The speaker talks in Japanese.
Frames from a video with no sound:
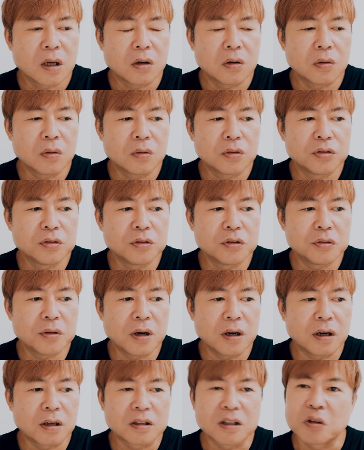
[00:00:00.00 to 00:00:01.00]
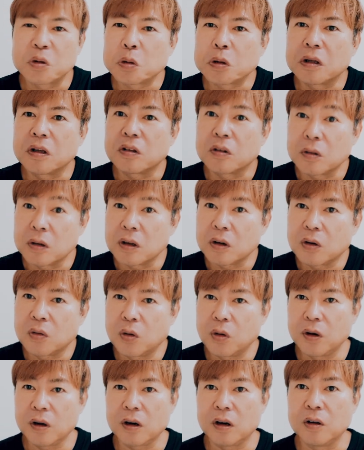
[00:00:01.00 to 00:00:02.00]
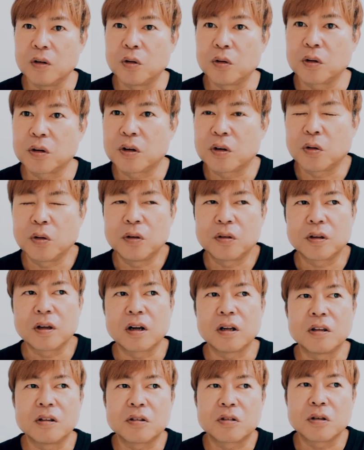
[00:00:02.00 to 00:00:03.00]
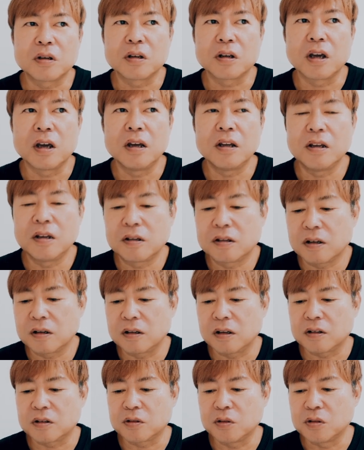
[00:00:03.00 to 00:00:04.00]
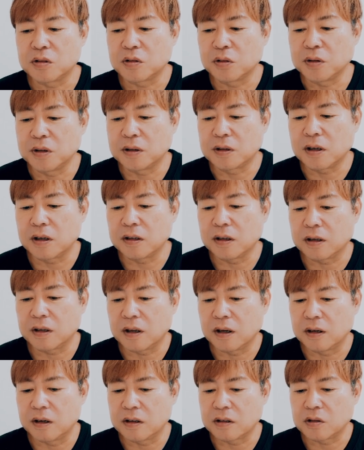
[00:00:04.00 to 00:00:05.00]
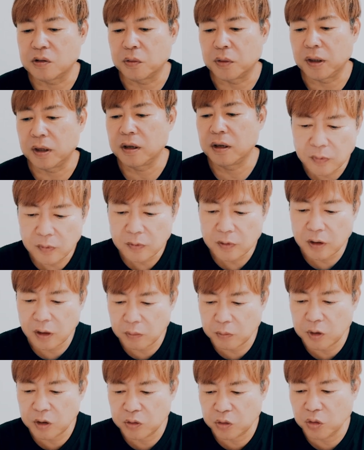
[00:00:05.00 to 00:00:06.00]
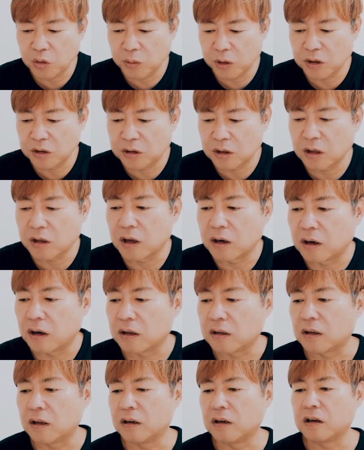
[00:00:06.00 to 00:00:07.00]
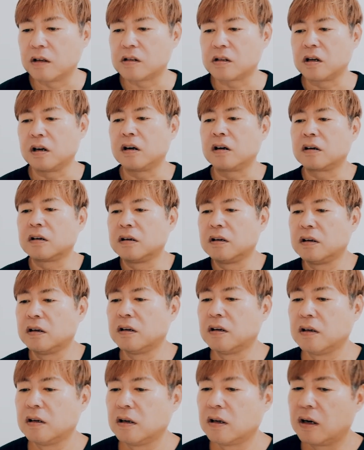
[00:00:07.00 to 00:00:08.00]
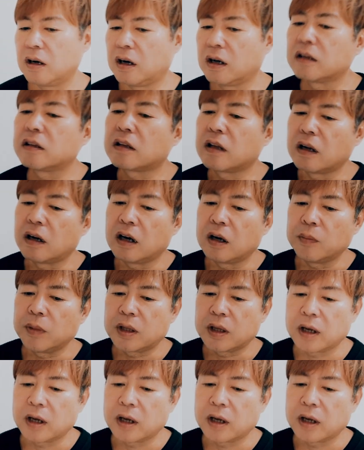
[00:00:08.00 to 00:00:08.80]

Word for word: あの、不具合あった時ですよね、声がいろいろ聞こえて、たら実は芸人さんたちと一緒にいたんだって話をね、まあまあそういえば言ってたなって話があったな、